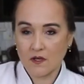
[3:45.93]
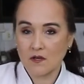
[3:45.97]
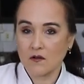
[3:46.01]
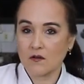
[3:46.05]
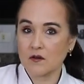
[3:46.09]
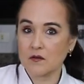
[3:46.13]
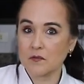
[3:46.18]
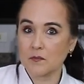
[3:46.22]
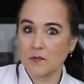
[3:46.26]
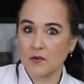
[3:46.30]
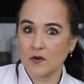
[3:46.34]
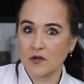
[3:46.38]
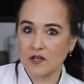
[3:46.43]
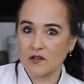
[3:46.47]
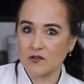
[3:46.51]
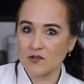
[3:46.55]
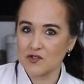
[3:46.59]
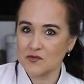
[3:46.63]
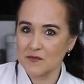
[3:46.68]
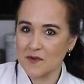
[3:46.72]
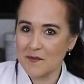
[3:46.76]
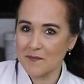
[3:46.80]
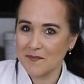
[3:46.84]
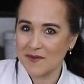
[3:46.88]
incorpora
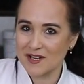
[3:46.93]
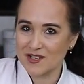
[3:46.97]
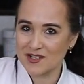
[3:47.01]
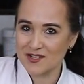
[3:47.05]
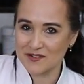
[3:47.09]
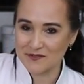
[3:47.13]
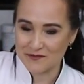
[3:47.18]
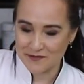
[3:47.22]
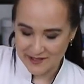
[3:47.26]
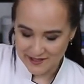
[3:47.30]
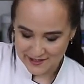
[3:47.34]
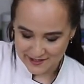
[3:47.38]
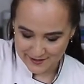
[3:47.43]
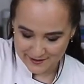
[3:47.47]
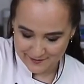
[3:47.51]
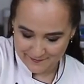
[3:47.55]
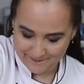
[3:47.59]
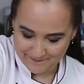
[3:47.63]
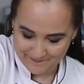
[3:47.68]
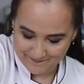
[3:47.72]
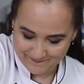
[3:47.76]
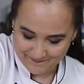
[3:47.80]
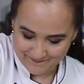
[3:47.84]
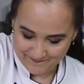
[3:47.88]
a última parte de
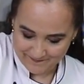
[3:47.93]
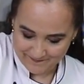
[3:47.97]
farinha.